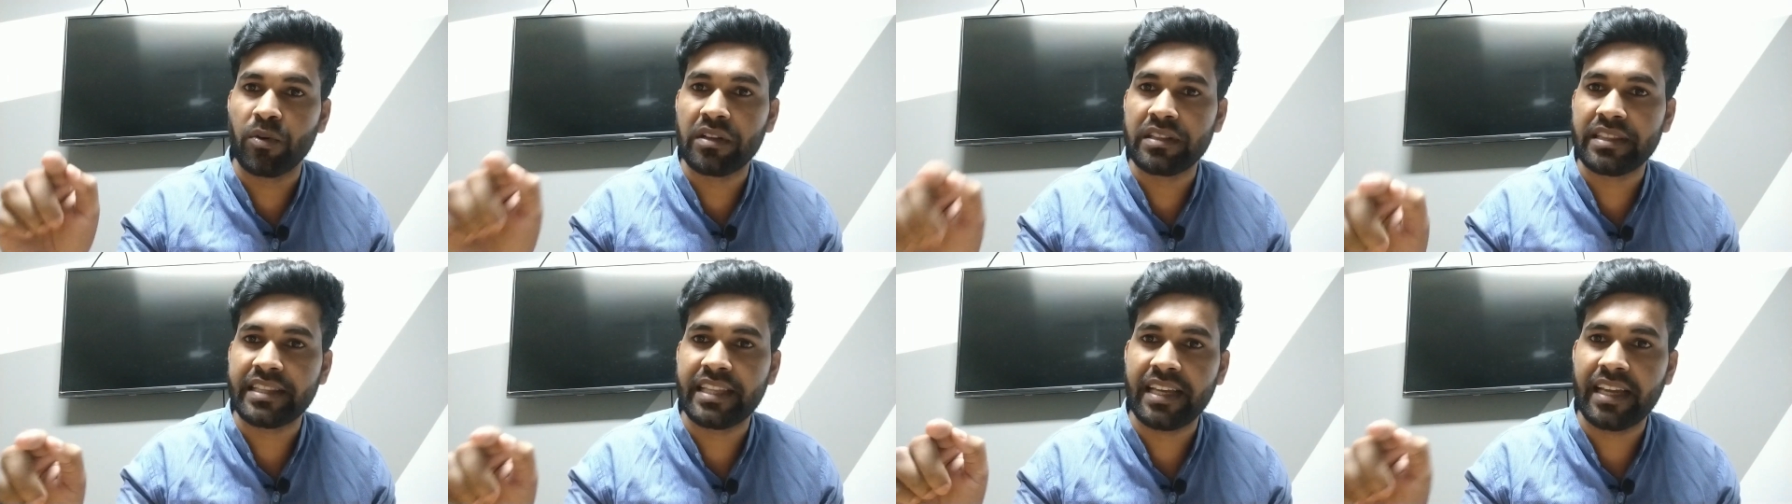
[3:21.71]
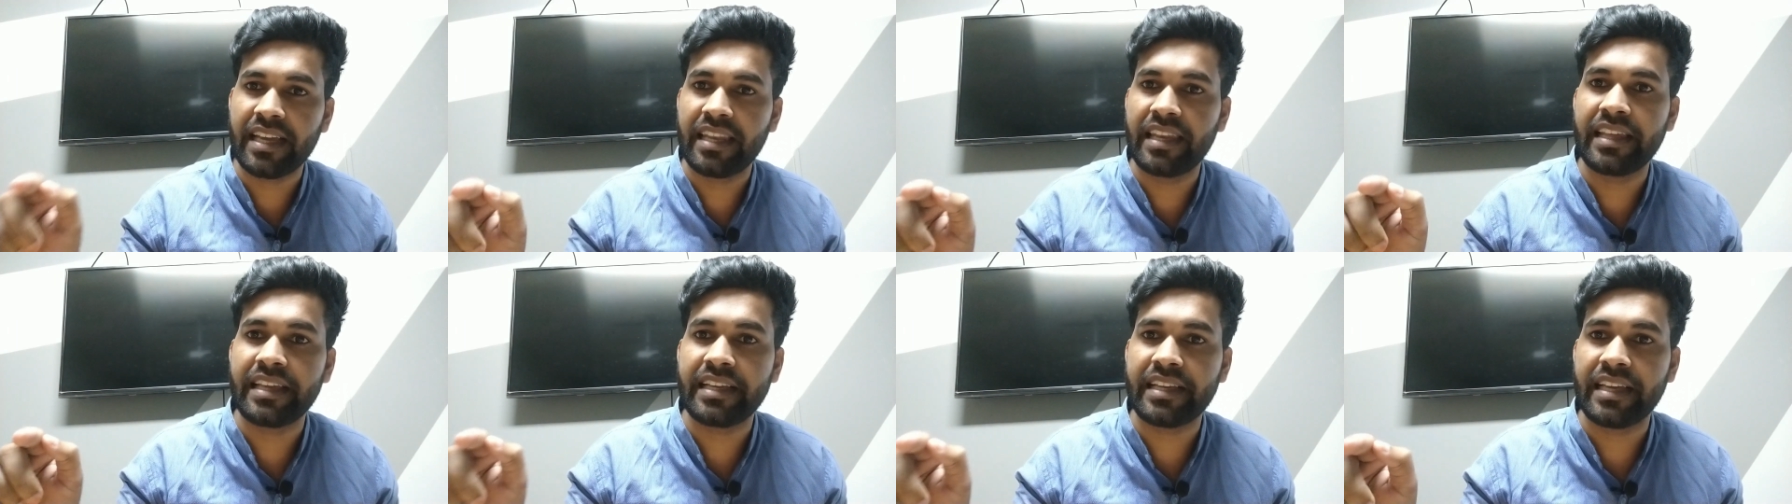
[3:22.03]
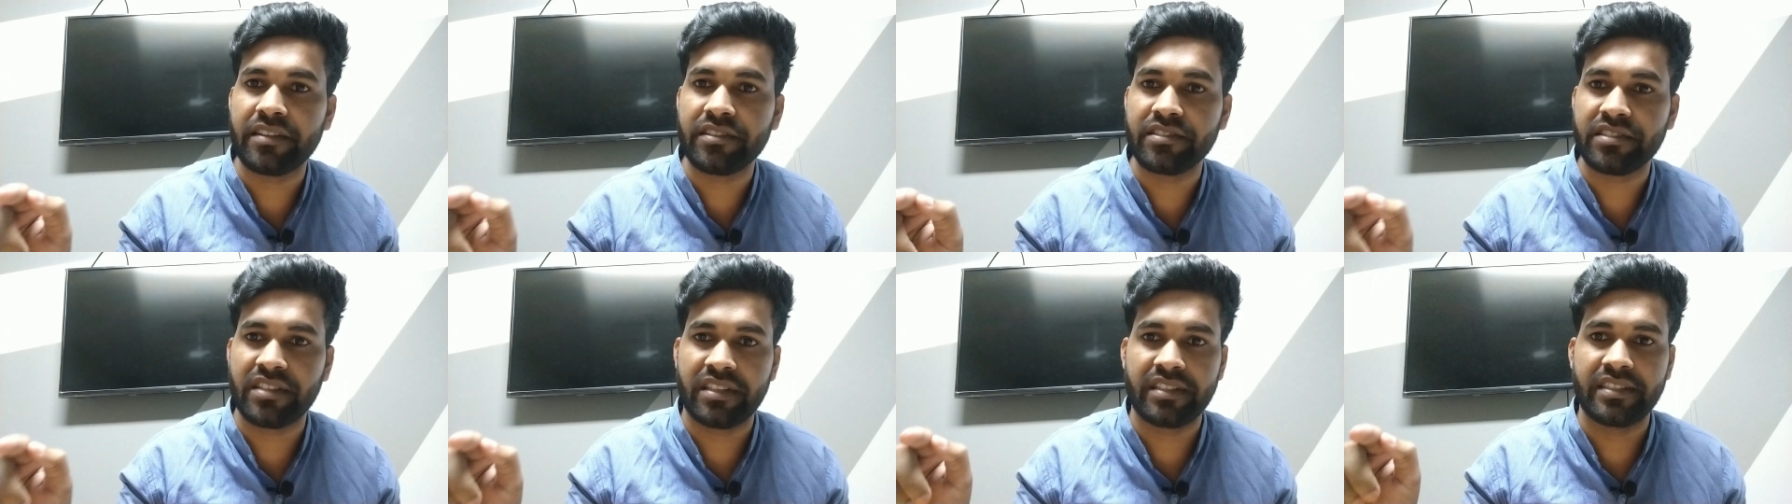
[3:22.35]
বলতে গেলেই
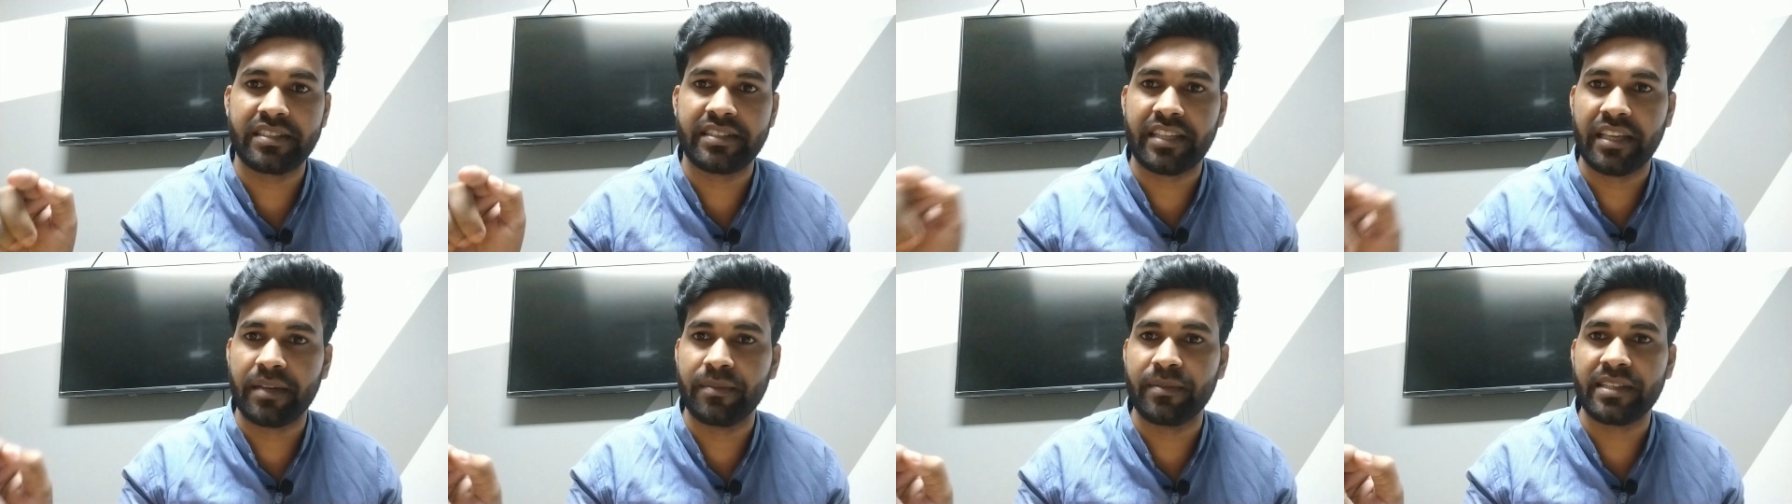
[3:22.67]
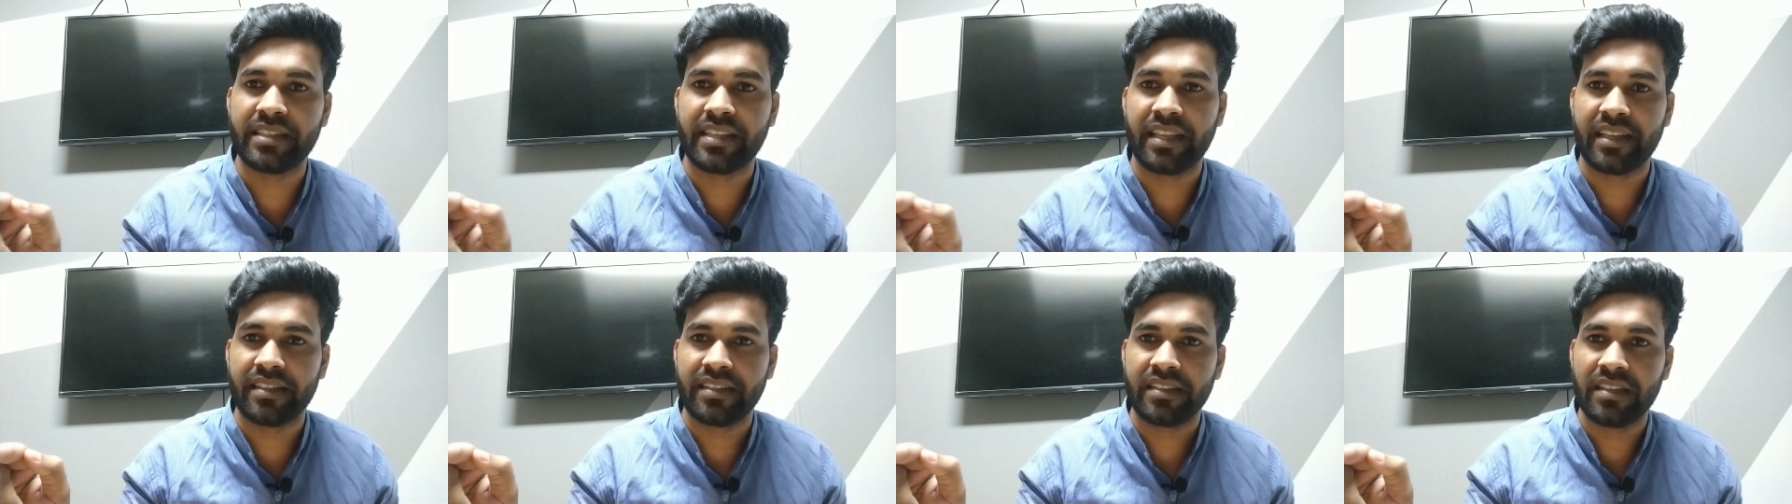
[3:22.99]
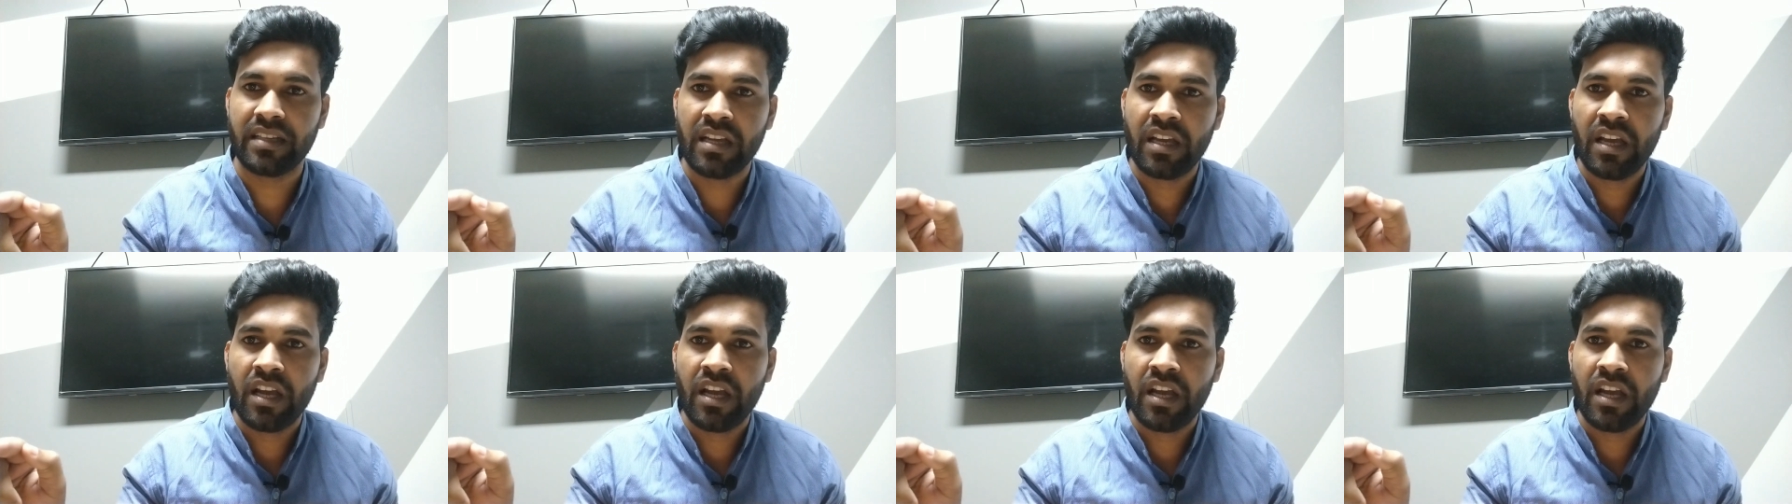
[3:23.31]
কেন জানি থেমে যাই